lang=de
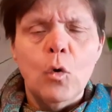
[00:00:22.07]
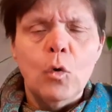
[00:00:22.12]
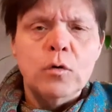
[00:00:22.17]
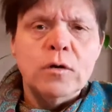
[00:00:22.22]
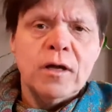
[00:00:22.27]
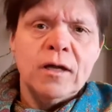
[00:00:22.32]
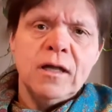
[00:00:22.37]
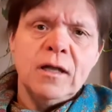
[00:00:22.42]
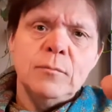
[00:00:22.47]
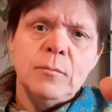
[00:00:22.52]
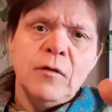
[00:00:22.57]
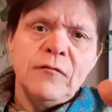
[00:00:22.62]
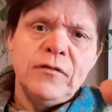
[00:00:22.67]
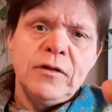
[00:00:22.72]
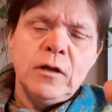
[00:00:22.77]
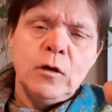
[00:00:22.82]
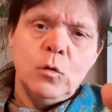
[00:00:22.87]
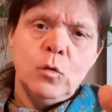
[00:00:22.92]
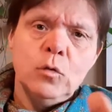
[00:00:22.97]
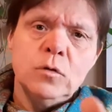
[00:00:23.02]
und dann geht man
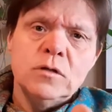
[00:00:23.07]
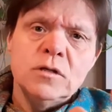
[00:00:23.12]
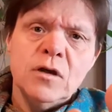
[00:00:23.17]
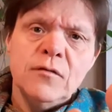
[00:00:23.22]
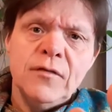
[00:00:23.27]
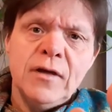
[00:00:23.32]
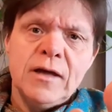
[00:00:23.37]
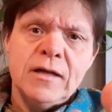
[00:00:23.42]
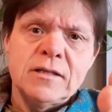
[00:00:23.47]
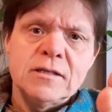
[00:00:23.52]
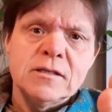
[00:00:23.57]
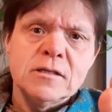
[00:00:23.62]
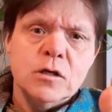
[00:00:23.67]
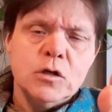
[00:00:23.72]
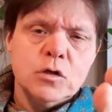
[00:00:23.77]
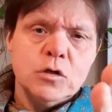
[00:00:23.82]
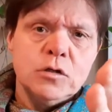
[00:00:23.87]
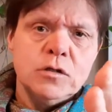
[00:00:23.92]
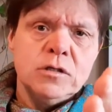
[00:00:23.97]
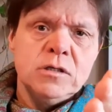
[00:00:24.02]
wieder runterwärts,
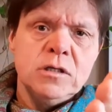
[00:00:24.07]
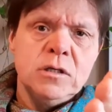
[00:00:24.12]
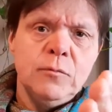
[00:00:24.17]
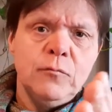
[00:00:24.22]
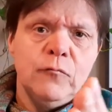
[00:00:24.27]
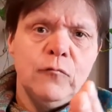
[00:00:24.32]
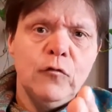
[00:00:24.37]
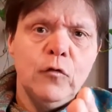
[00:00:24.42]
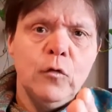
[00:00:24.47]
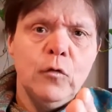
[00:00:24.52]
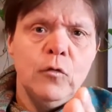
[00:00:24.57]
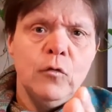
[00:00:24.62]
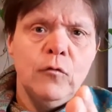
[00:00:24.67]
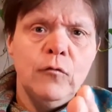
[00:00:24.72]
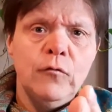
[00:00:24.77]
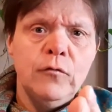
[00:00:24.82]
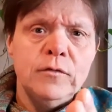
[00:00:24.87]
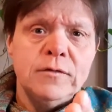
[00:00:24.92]
sieben, fünf,